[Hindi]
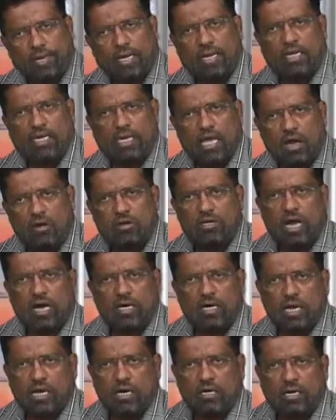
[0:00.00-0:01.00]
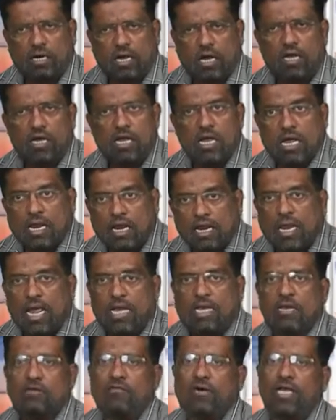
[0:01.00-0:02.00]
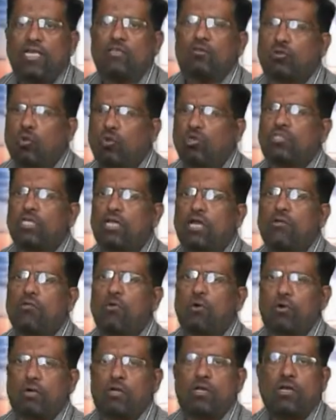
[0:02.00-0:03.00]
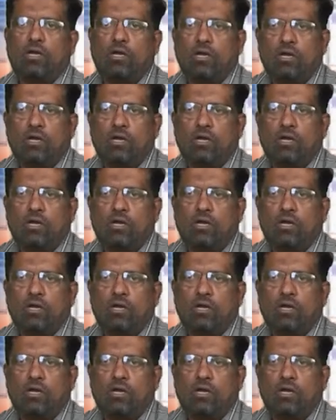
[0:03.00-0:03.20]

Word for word: पहले किया और ना आगे करेगा लेकिन वही दूसरी ओर